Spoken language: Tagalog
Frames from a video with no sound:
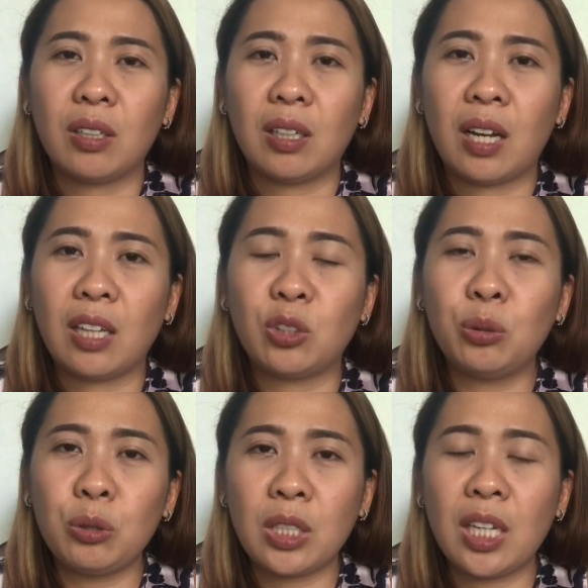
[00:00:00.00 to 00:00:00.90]
uh,
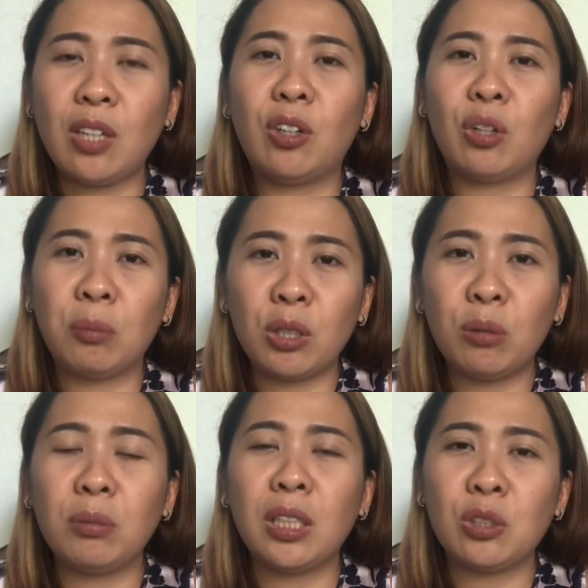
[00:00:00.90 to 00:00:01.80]
juicing or uminom
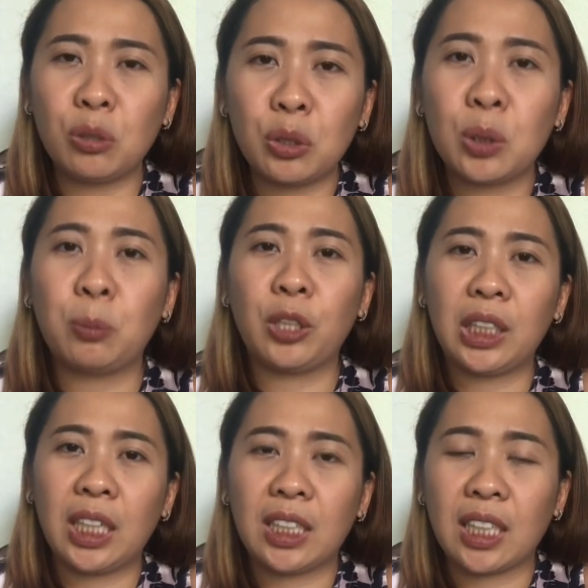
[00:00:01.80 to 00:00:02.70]
ng juice for
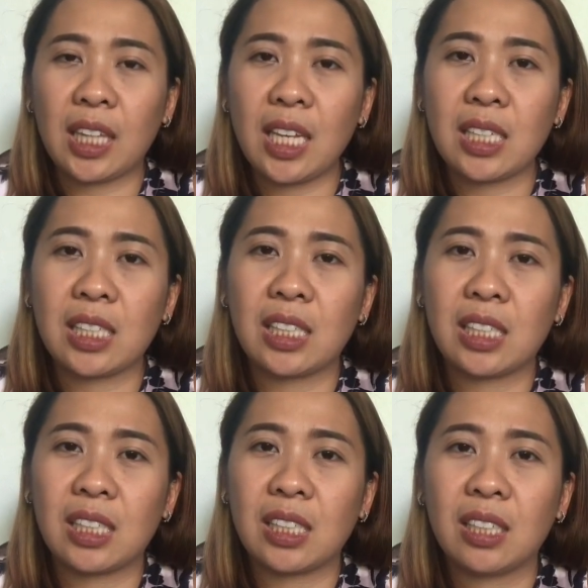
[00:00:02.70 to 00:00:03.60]
30
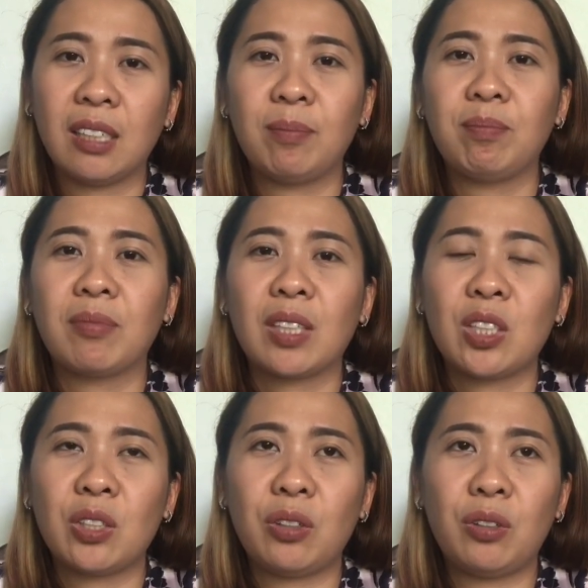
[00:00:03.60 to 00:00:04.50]
days.
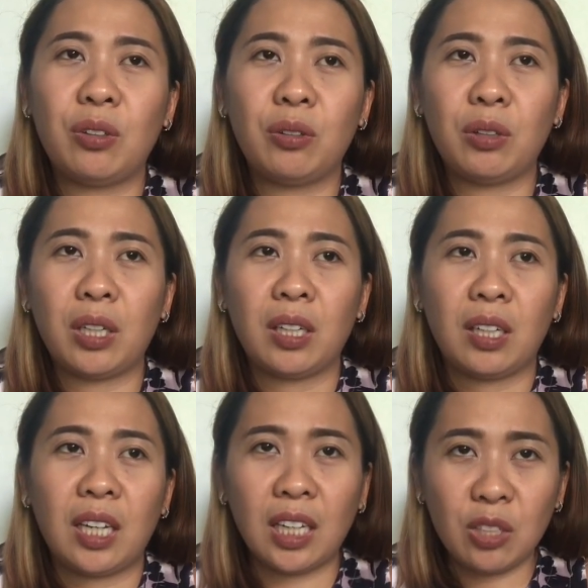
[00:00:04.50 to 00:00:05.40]
So,
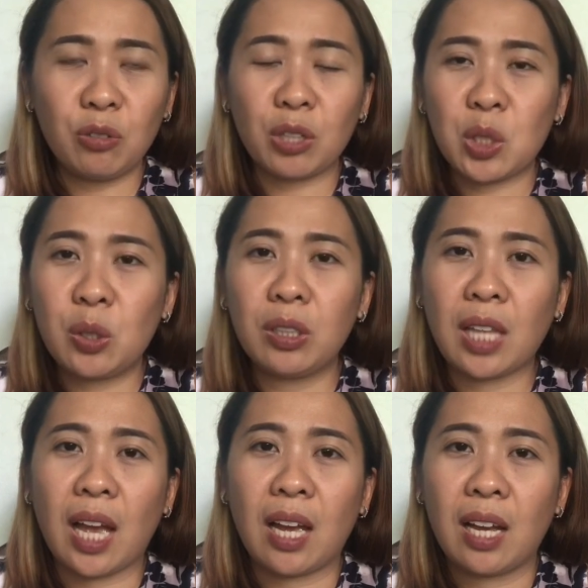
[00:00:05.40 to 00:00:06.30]
ayan yung resulta.
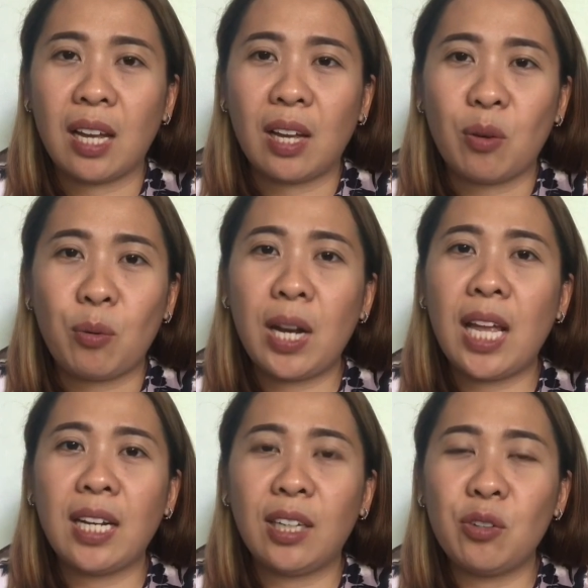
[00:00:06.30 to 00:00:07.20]

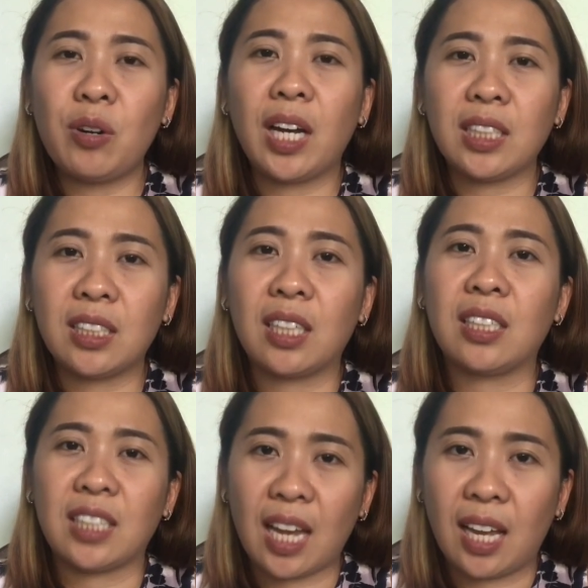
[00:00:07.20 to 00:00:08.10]
Wala na yung cancer
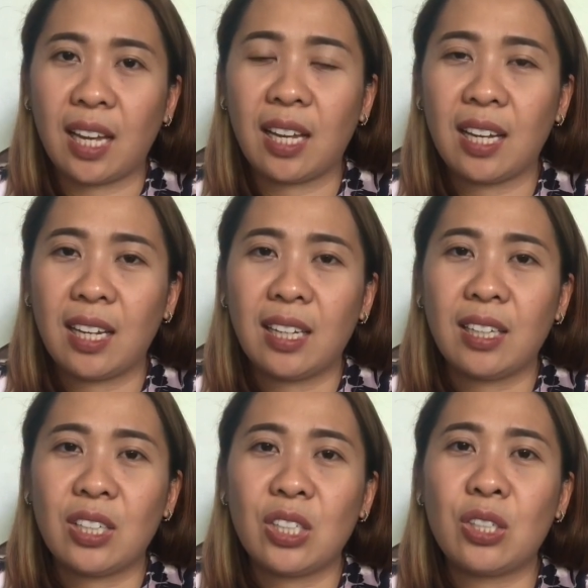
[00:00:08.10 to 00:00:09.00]
niya.
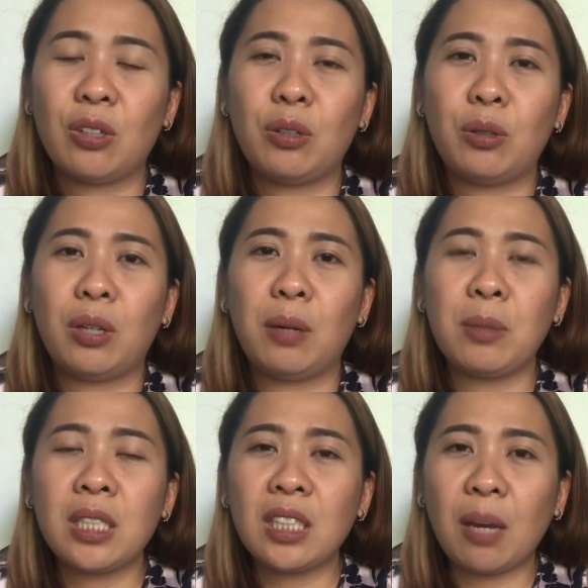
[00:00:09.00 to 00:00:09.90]
So, ang
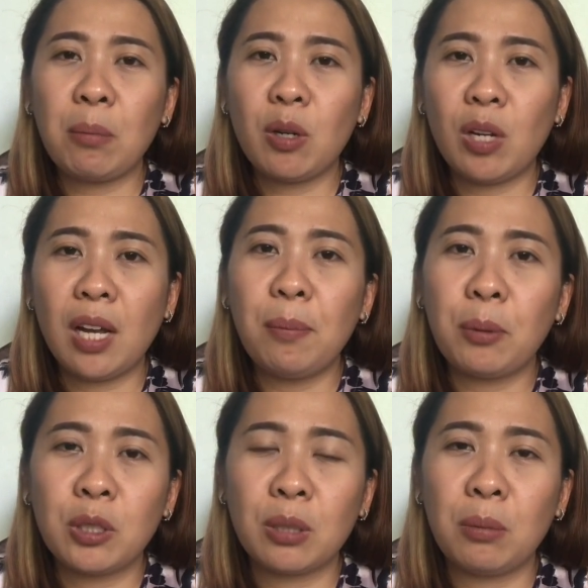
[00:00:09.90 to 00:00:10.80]
masasabi ko lang
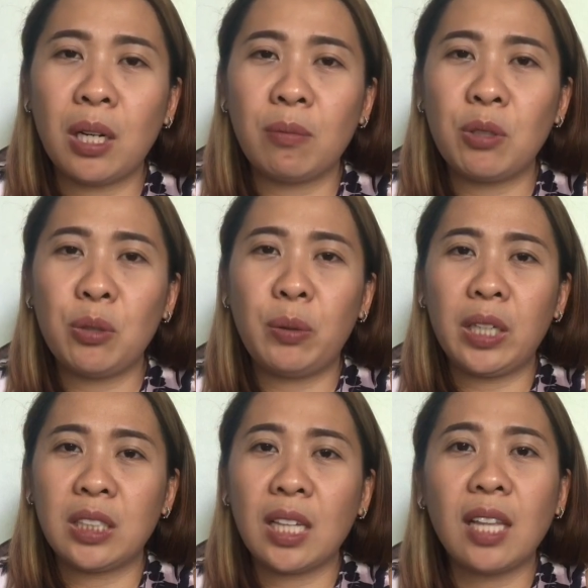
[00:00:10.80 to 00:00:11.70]
po sa mga
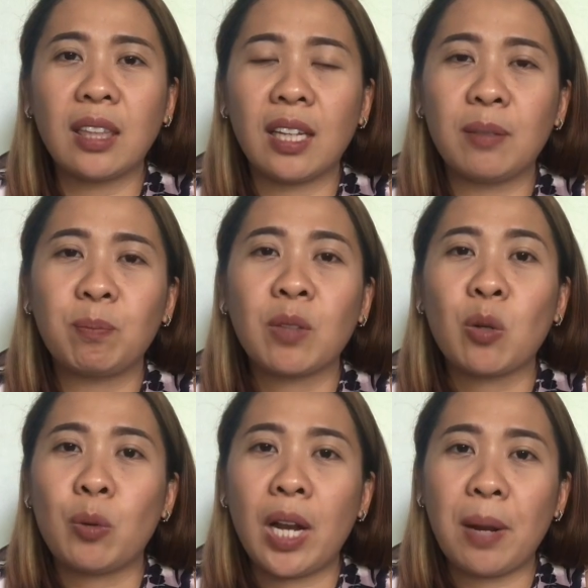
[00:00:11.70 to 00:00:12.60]
viewers natin,
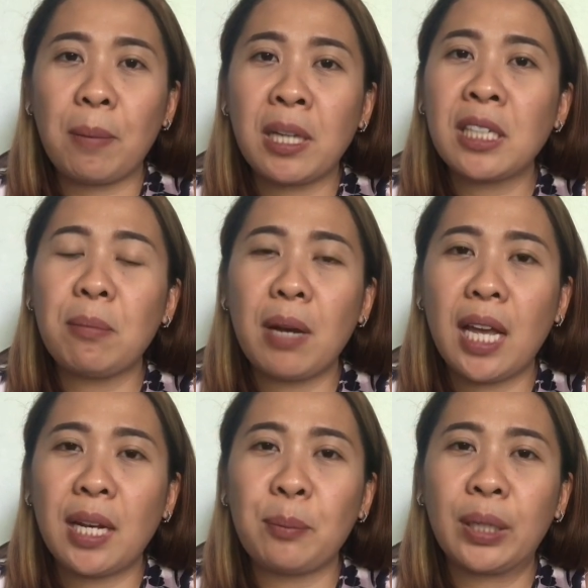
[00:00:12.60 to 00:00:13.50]
walang masama
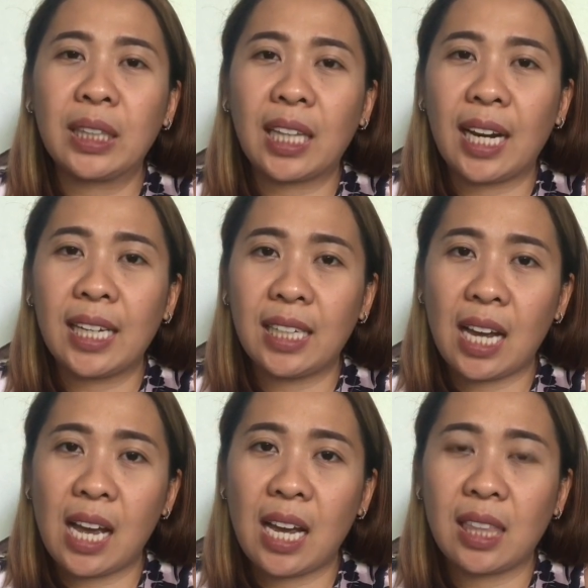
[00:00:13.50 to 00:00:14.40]
na mag-try
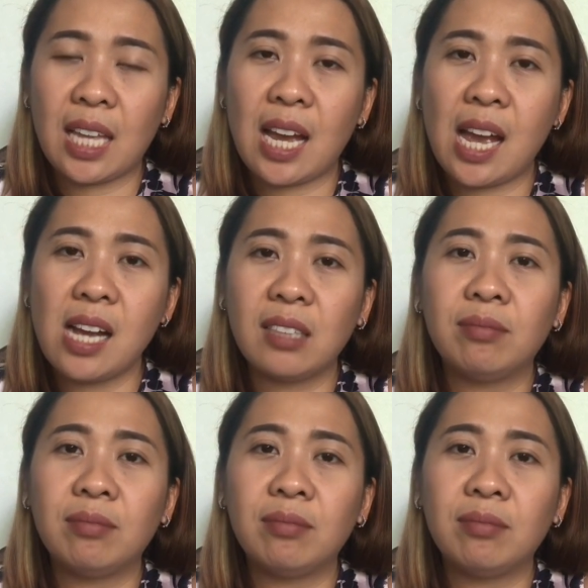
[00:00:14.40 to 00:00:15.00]
ka ng